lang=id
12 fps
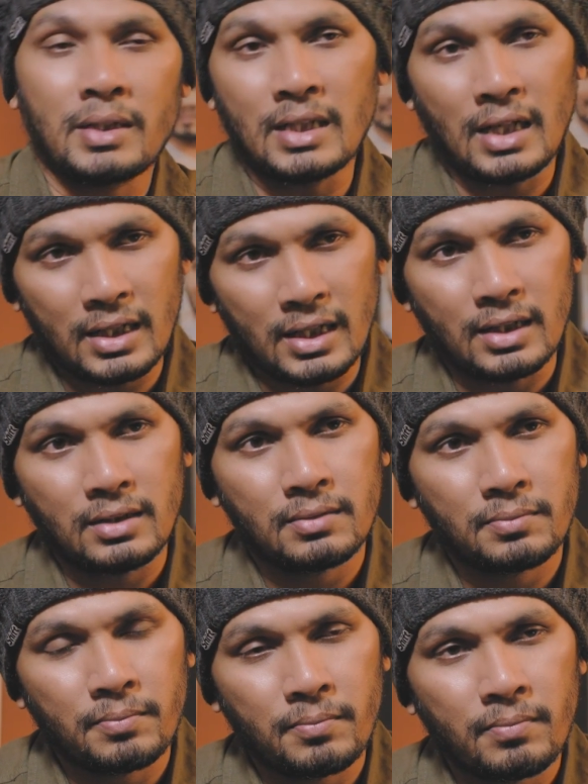perjalanan.
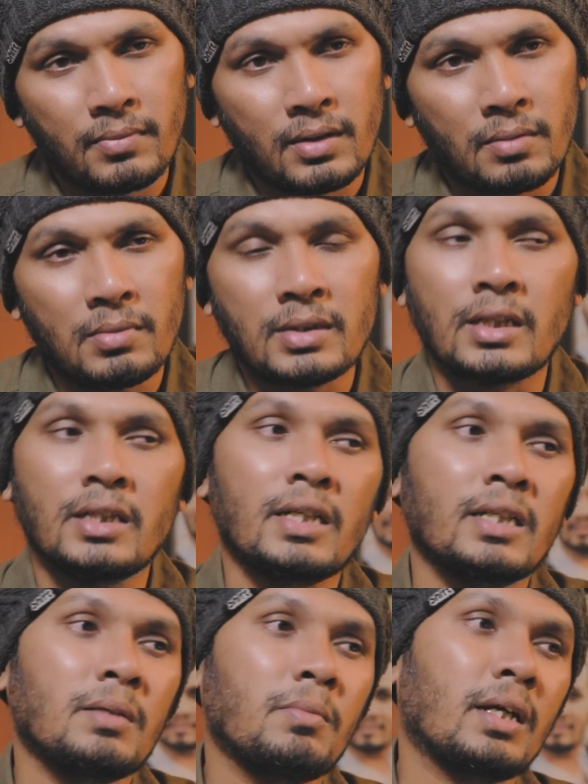Misalnya
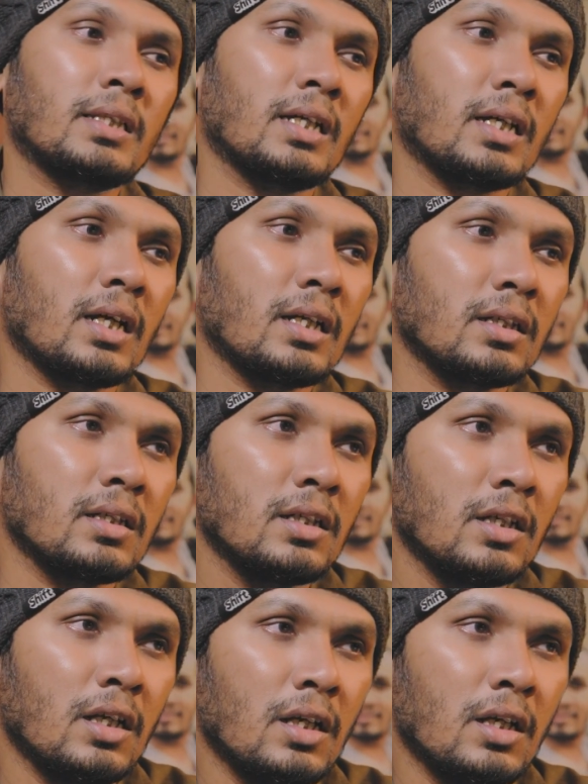kita mengatakan